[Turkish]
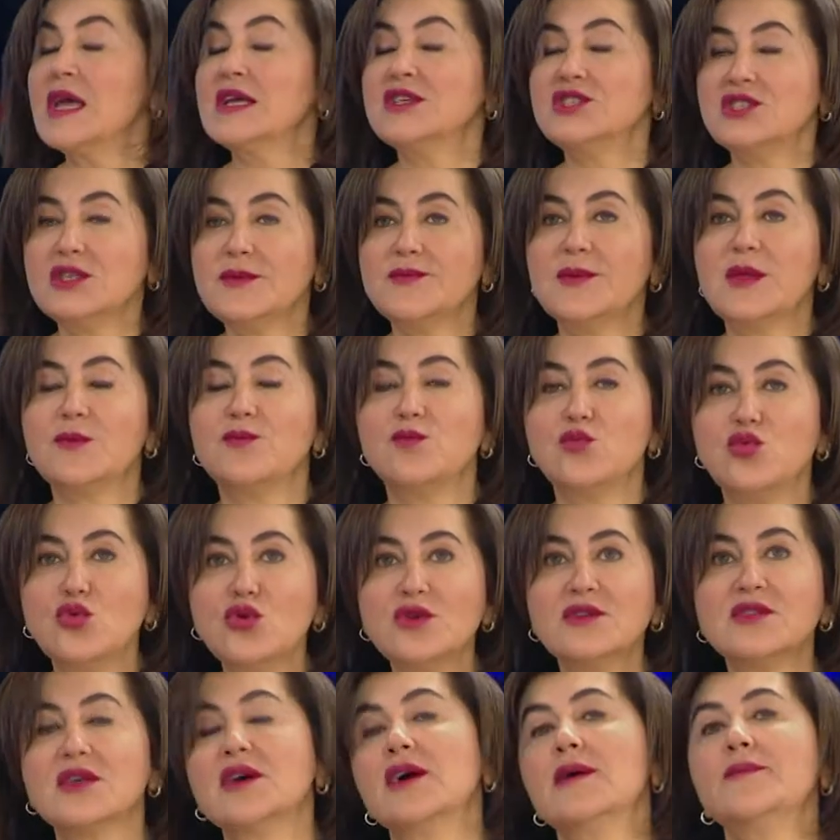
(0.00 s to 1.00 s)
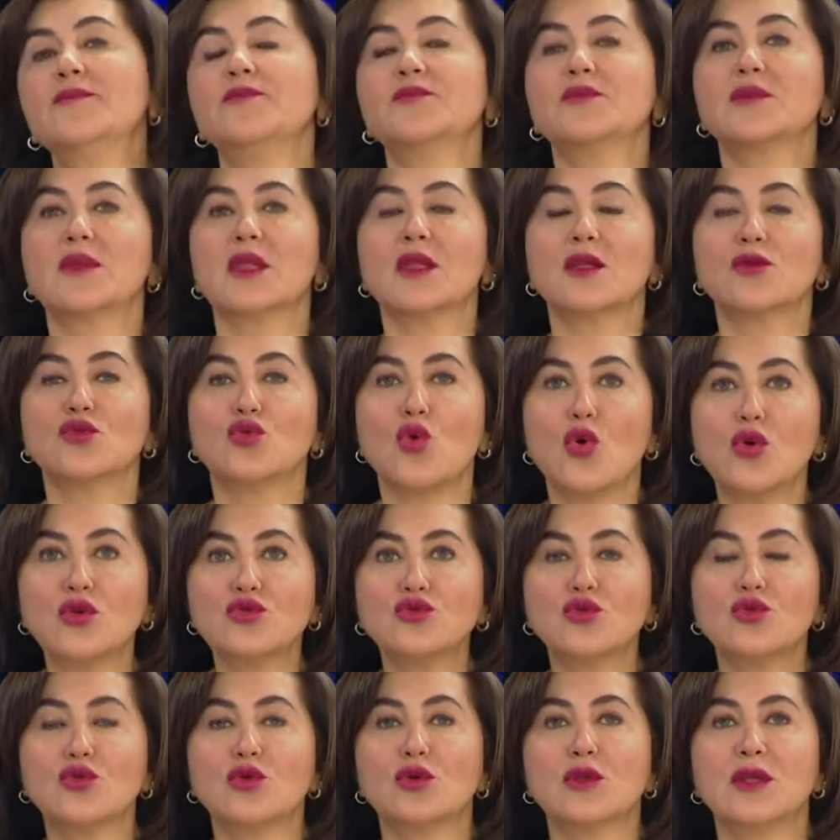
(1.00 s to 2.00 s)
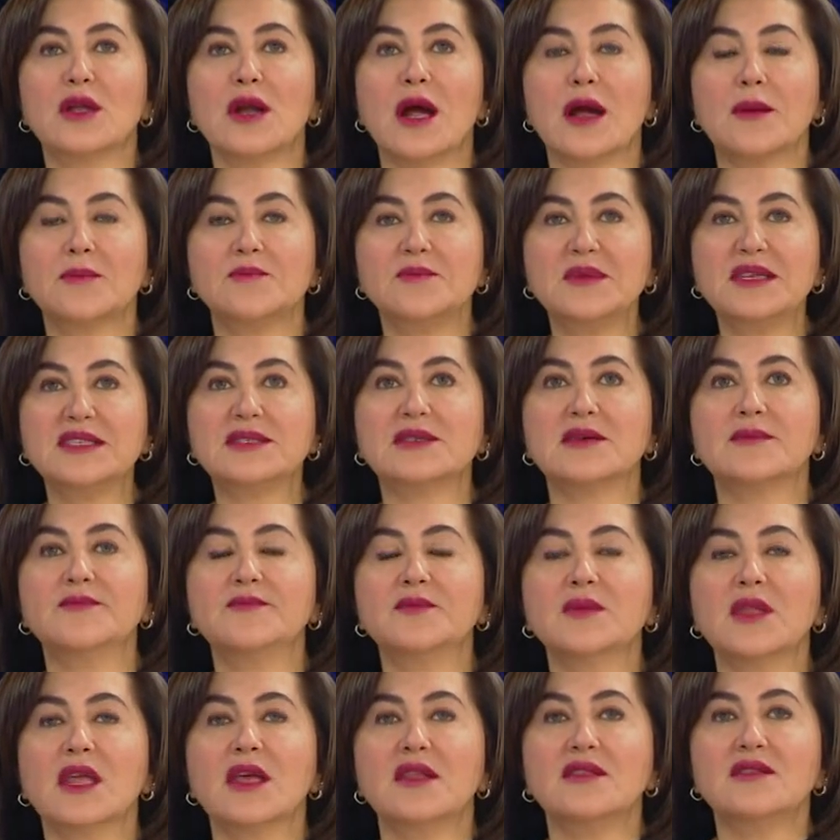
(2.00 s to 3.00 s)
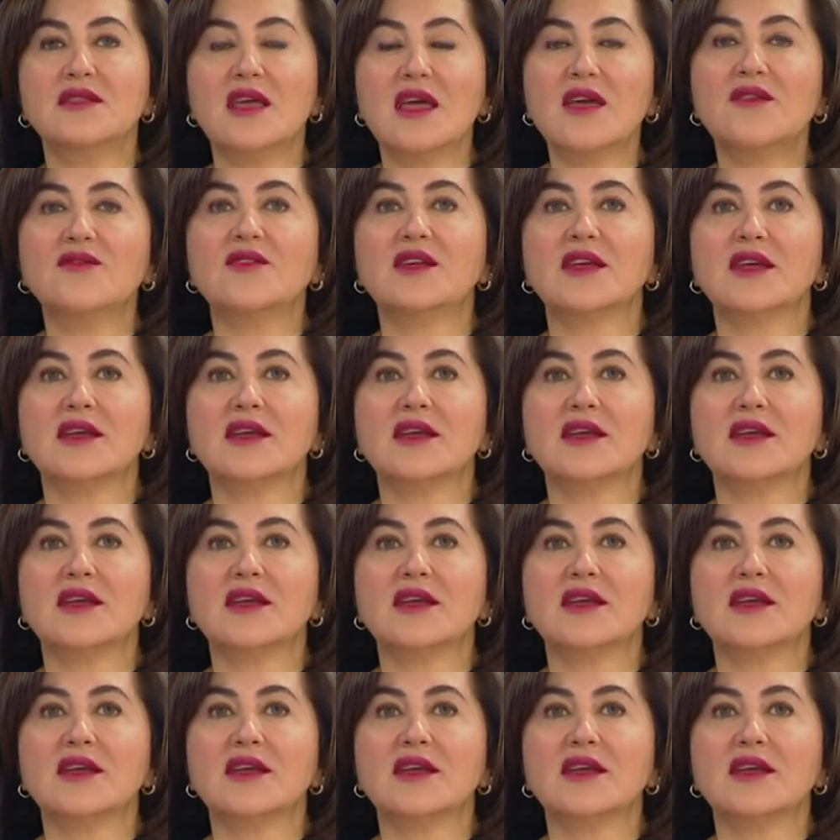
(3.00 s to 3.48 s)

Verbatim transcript: Şimdi burada doktor olarak bizim devreye